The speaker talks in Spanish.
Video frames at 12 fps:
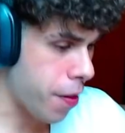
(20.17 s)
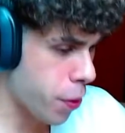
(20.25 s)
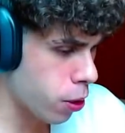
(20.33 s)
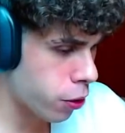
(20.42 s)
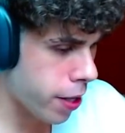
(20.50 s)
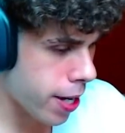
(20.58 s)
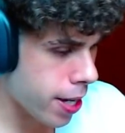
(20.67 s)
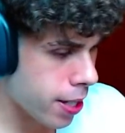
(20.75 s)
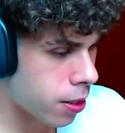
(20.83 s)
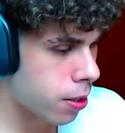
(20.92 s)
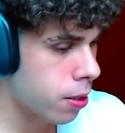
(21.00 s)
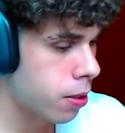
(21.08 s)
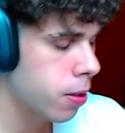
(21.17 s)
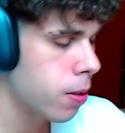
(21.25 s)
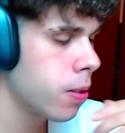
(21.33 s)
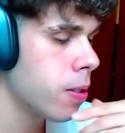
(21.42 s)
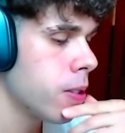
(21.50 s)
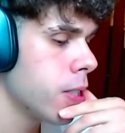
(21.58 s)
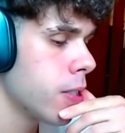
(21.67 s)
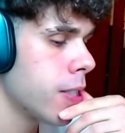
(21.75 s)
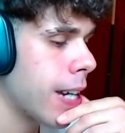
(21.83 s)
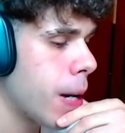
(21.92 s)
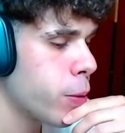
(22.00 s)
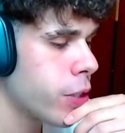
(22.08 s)
Hace unos días
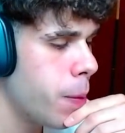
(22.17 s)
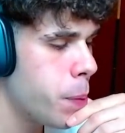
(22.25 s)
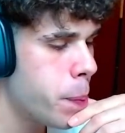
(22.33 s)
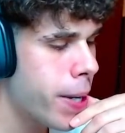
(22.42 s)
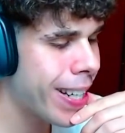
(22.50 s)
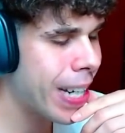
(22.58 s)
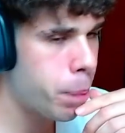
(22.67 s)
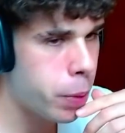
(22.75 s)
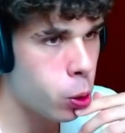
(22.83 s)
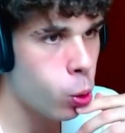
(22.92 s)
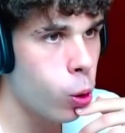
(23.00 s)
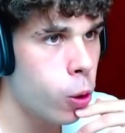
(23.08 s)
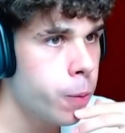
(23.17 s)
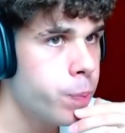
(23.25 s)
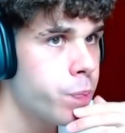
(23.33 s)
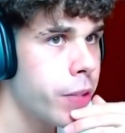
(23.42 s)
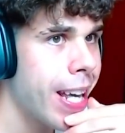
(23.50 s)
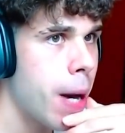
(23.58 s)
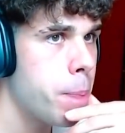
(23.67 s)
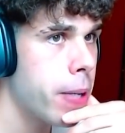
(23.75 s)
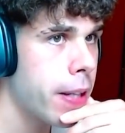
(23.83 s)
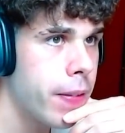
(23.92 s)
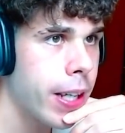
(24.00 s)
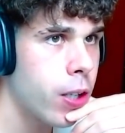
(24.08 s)
sacamos el primer capítulo de
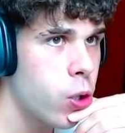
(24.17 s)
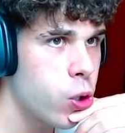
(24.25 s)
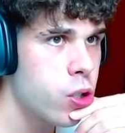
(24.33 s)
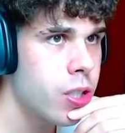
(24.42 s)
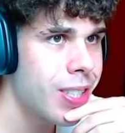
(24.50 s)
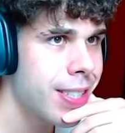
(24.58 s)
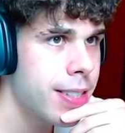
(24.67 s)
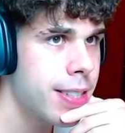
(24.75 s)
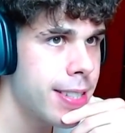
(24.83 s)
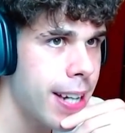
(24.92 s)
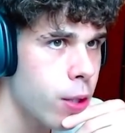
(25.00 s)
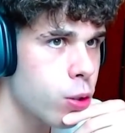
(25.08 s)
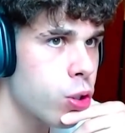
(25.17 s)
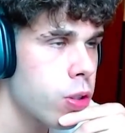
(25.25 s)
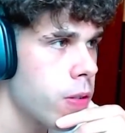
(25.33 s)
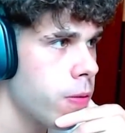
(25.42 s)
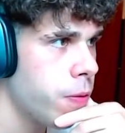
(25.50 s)
Aprende con Yados